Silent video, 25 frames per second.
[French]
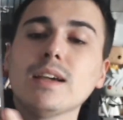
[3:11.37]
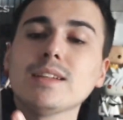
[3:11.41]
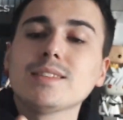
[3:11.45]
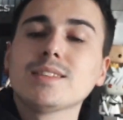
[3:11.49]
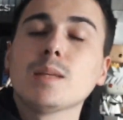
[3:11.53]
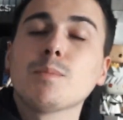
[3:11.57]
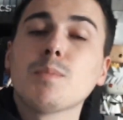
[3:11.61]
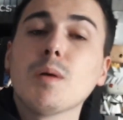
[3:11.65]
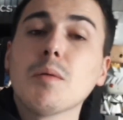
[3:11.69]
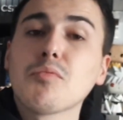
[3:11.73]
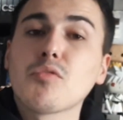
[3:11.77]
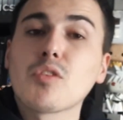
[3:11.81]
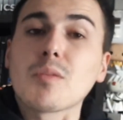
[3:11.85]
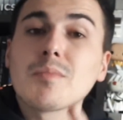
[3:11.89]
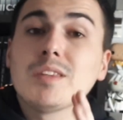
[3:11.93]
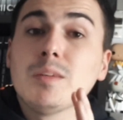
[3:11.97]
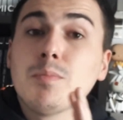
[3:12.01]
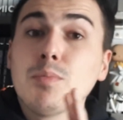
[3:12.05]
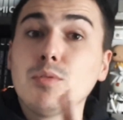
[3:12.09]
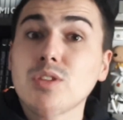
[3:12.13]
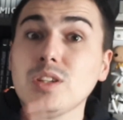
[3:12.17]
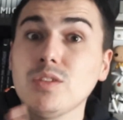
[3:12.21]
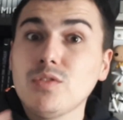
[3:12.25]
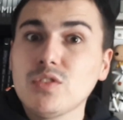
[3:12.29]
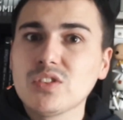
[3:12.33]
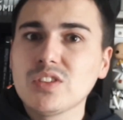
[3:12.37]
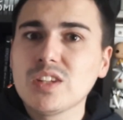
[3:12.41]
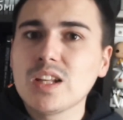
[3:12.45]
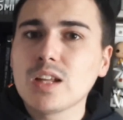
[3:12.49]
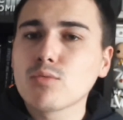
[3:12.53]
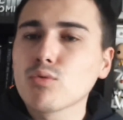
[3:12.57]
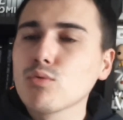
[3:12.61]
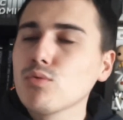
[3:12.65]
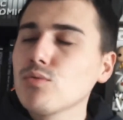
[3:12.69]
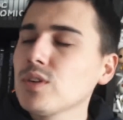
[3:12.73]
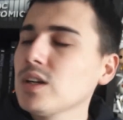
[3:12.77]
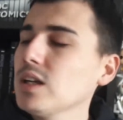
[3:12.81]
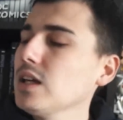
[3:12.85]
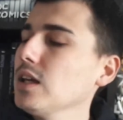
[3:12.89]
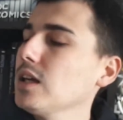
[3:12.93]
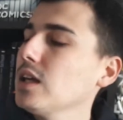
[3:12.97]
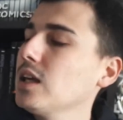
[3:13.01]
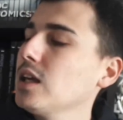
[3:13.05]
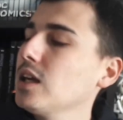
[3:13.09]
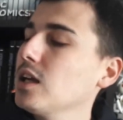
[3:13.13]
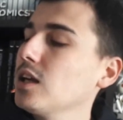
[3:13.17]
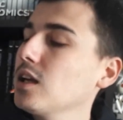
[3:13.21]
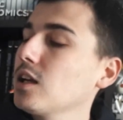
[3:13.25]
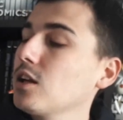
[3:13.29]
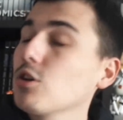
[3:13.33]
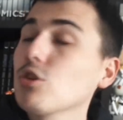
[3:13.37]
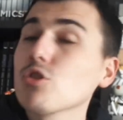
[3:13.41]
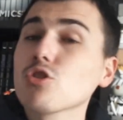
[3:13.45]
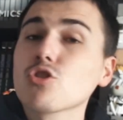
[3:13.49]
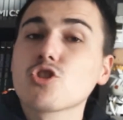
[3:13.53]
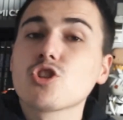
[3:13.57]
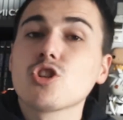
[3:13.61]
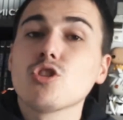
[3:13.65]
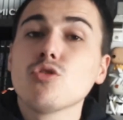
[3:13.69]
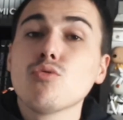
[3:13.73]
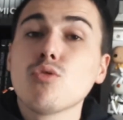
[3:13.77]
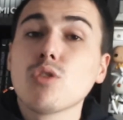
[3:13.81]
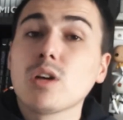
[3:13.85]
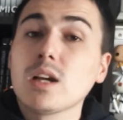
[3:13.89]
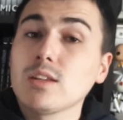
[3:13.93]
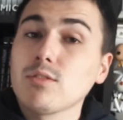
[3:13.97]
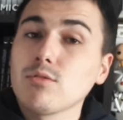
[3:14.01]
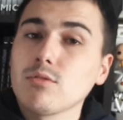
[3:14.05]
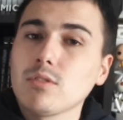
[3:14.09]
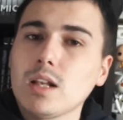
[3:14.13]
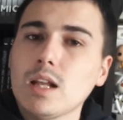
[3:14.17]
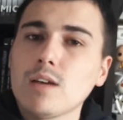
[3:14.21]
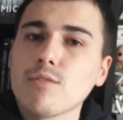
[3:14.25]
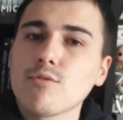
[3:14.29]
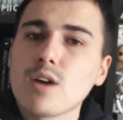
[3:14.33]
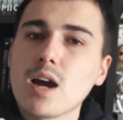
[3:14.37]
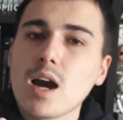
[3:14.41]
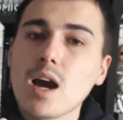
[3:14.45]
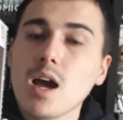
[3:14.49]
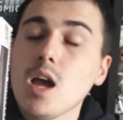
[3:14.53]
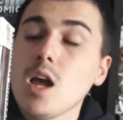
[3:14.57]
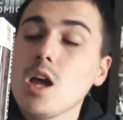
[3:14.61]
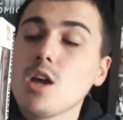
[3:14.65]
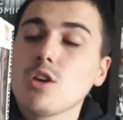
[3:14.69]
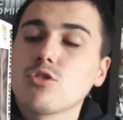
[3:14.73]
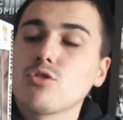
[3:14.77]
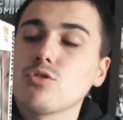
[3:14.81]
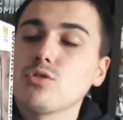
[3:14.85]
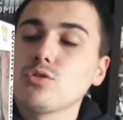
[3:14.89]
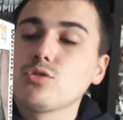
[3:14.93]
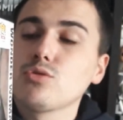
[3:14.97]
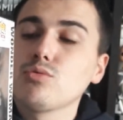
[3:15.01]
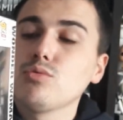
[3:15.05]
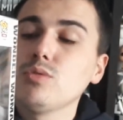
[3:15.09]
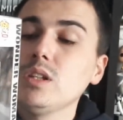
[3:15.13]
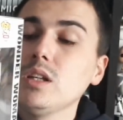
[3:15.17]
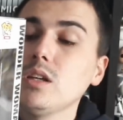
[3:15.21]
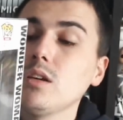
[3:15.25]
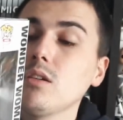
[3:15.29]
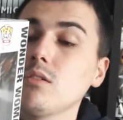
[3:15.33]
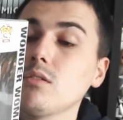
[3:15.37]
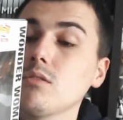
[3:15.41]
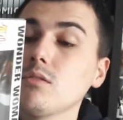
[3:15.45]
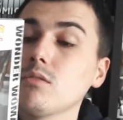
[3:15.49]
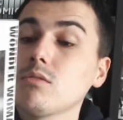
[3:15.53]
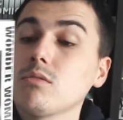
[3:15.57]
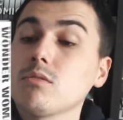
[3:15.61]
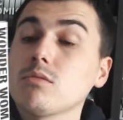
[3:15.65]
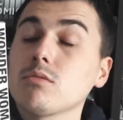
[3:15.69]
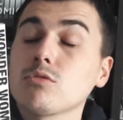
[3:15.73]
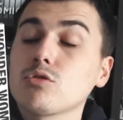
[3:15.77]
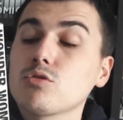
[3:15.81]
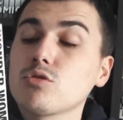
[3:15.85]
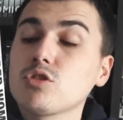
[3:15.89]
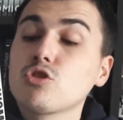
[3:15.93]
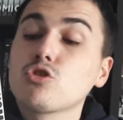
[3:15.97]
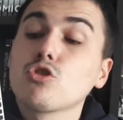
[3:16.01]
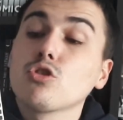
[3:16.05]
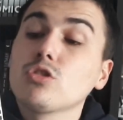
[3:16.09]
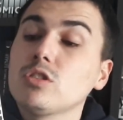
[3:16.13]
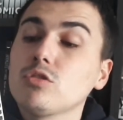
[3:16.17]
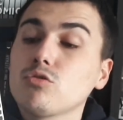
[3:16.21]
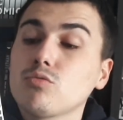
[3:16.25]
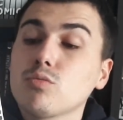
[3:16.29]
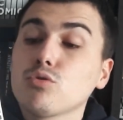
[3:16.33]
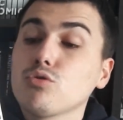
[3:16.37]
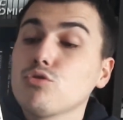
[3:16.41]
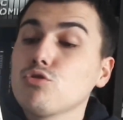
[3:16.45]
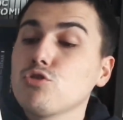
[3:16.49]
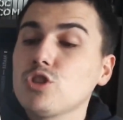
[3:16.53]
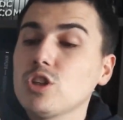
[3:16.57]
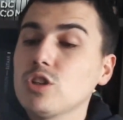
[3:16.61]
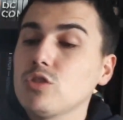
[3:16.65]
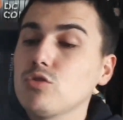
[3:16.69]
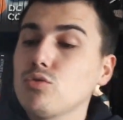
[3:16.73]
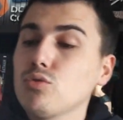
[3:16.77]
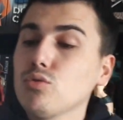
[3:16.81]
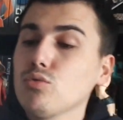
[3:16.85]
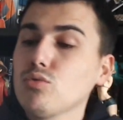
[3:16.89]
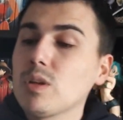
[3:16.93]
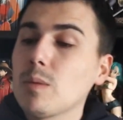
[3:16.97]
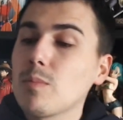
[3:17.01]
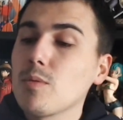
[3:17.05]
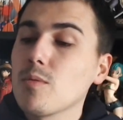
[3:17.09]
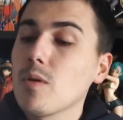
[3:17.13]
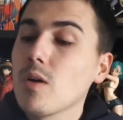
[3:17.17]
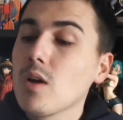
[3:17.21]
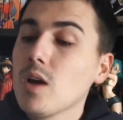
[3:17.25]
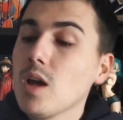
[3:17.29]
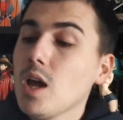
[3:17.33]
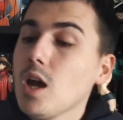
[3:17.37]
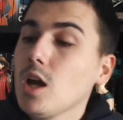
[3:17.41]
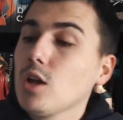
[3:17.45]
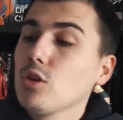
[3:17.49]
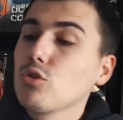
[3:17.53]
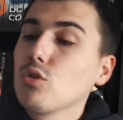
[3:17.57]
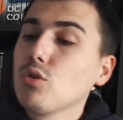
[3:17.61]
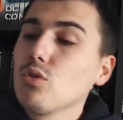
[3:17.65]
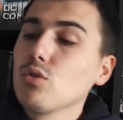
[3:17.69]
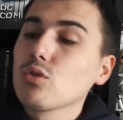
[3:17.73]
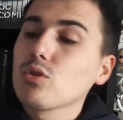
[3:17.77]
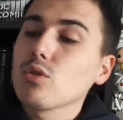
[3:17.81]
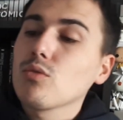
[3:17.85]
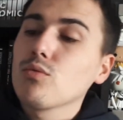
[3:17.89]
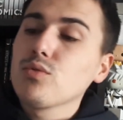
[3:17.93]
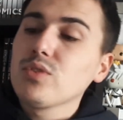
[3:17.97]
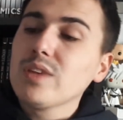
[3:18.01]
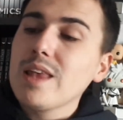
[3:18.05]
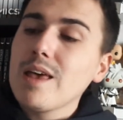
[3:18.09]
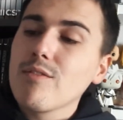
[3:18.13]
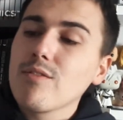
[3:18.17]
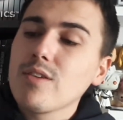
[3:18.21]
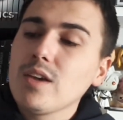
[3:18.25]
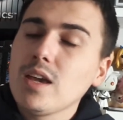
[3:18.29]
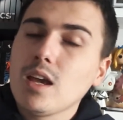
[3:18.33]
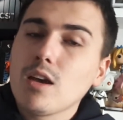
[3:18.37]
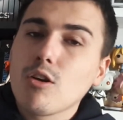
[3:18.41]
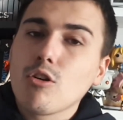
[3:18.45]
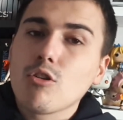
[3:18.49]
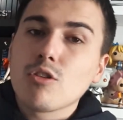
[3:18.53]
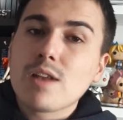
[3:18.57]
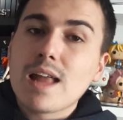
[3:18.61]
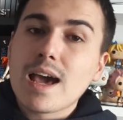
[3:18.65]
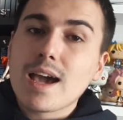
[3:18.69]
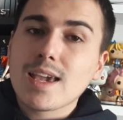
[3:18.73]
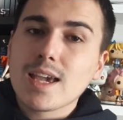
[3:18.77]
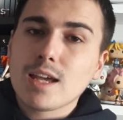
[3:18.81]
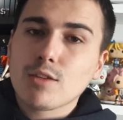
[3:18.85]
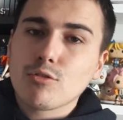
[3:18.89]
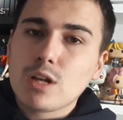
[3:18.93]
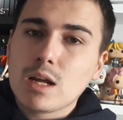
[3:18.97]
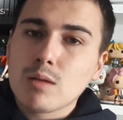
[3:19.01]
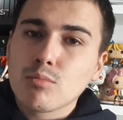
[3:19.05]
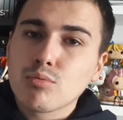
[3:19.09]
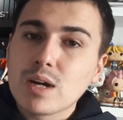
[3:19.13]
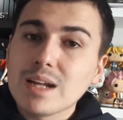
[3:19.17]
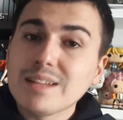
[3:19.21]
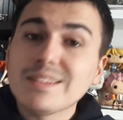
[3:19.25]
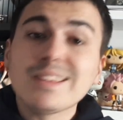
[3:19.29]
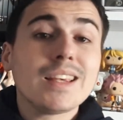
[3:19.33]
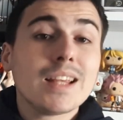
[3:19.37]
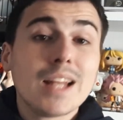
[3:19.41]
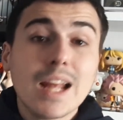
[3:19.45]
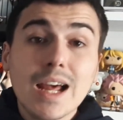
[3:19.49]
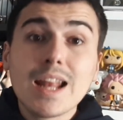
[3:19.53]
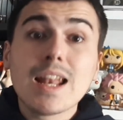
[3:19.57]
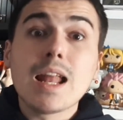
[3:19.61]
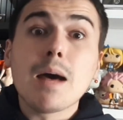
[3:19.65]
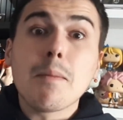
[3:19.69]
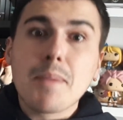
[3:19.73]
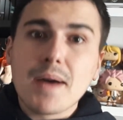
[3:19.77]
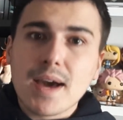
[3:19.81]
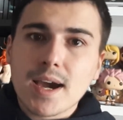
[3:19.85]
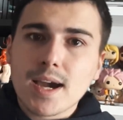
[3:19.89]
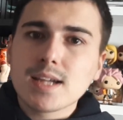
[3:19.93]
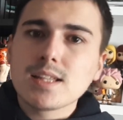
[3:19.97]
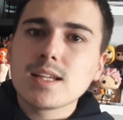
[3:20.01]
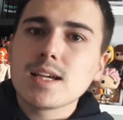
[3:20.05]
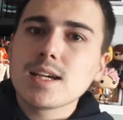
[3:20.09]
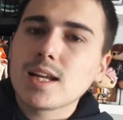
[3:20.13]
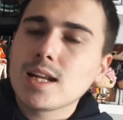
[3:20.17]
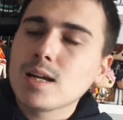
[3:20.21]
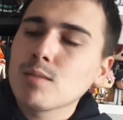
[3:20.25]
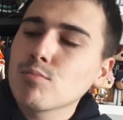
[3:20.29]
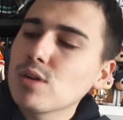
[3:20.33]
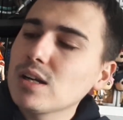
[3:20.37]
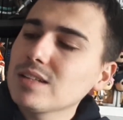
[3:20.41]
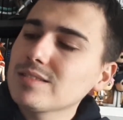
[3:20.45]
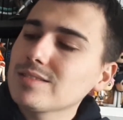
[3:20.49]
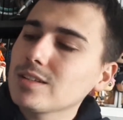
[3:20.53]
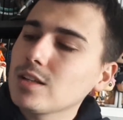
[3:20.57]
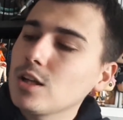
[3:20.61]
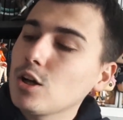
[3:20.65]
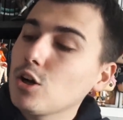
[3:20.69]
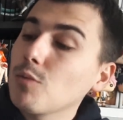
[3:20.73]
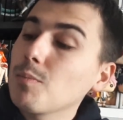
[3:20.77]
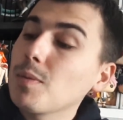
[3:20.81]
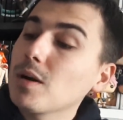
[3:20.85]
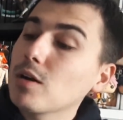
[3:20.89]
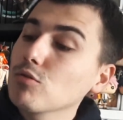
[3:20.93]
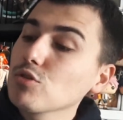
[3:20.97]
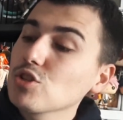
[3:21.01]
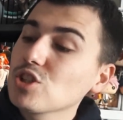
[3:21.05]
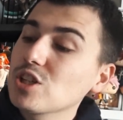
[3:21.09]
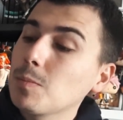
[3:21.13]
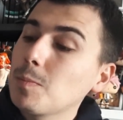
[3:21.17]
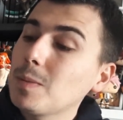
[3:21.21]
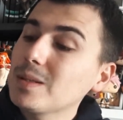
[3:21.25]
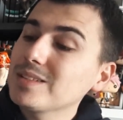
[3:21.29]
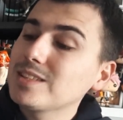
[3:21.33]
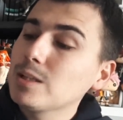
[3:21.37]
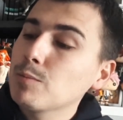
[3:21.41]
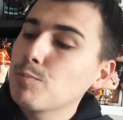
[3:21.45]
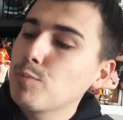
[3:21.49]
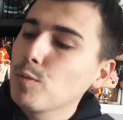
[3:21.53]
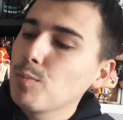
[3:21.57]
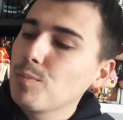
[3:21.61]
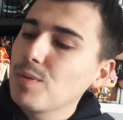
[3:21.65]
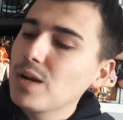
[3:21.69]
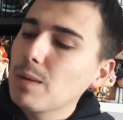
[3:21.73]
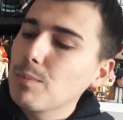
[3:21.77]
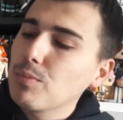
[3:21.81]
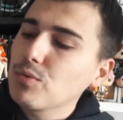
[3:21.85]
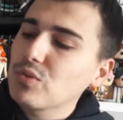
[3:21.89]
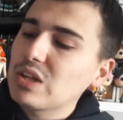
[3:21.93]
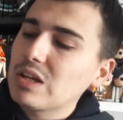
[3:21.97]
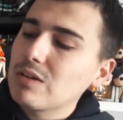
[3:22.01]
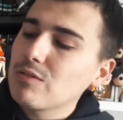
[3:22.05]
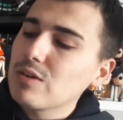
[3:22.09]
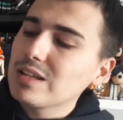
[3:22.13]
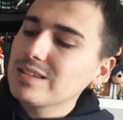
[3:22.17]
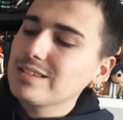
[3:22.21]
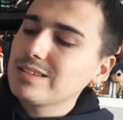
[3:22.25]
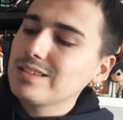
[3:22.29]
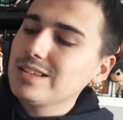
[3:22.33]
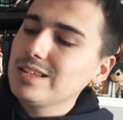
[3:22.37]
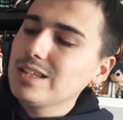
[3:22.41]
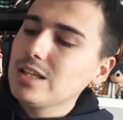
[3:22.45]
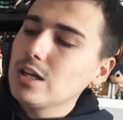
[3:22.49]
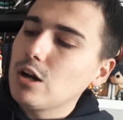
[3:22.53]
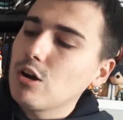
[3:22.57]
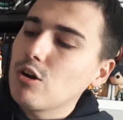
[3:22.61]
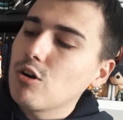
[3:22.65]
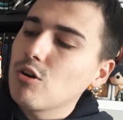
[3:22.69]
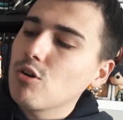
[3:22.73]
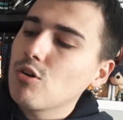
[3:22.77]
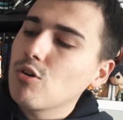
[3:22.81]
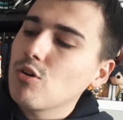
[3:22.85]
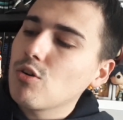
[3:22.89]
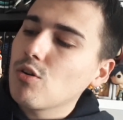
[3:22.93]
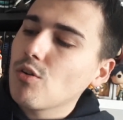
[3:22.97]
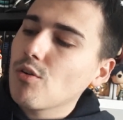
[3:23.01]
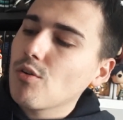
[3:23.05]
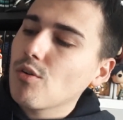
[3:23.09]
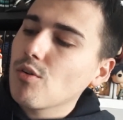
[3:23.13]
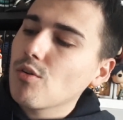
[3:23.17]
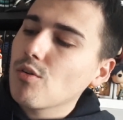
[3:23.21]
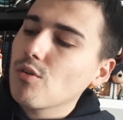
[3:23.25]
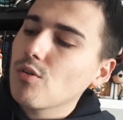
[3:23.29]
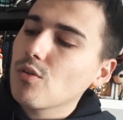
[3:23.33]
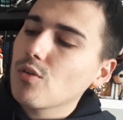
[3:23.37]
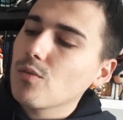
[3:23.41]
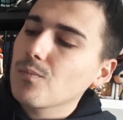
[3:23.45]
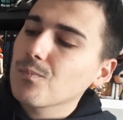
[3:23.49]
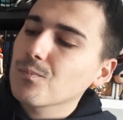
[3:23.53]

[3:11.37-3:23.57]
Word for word: que ces pop sont un petit peu difficiles à trouver. Et quand j'ai eu l'occasion de voir je suis, euh, je, je, me suis jeté dessus tout simplement. Donc vous avez l'arrière de la boîte. Et là, elle apparaît derrière la boîte. Alors par contre, j'ai pas ces pop là pour savoir si en